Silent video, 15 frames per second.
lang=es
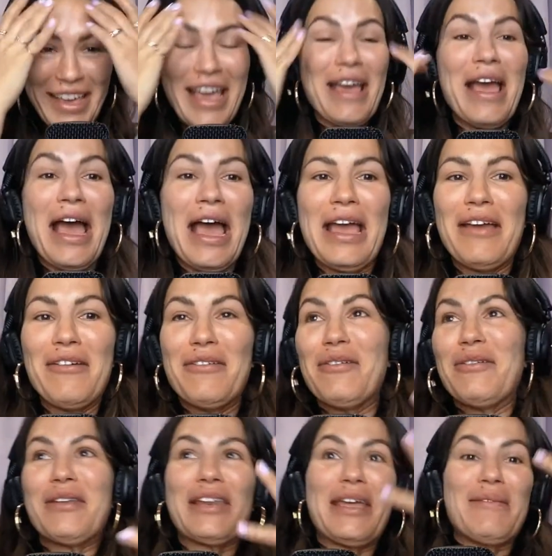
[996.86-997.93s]
que hay,
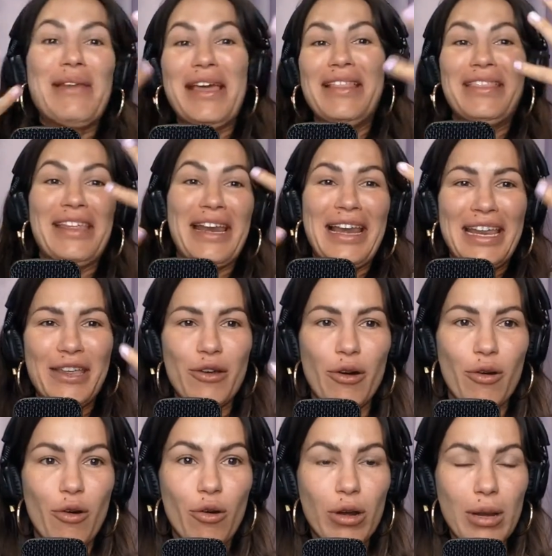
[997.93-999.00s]
horrible entre él y
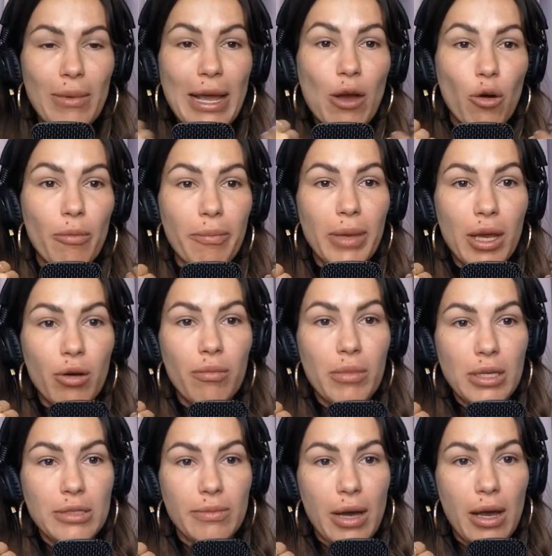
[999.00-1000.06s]
yo, horrible conmigo
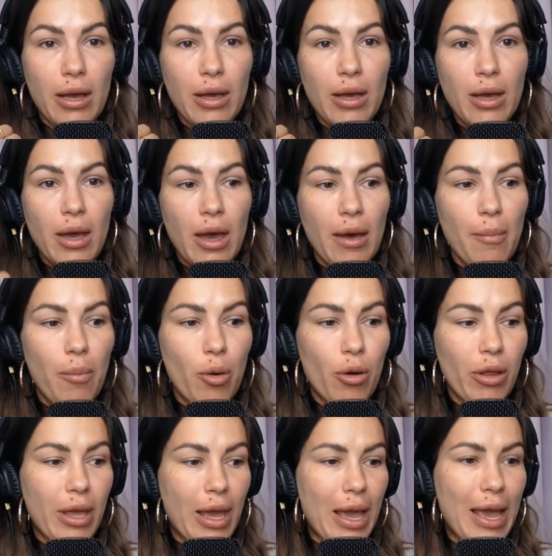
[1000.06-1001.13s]
misma,
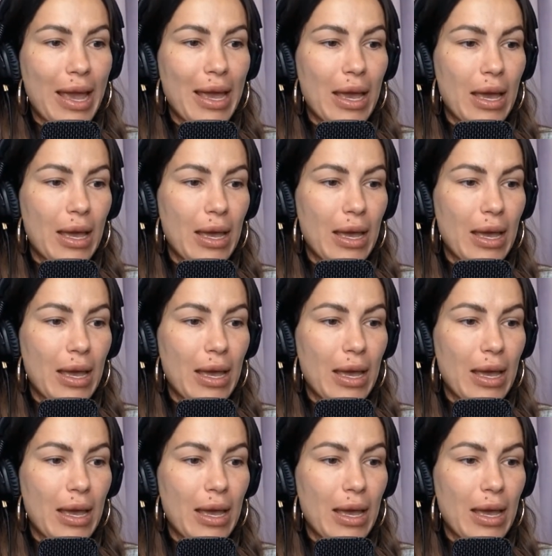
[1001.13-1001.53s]
porque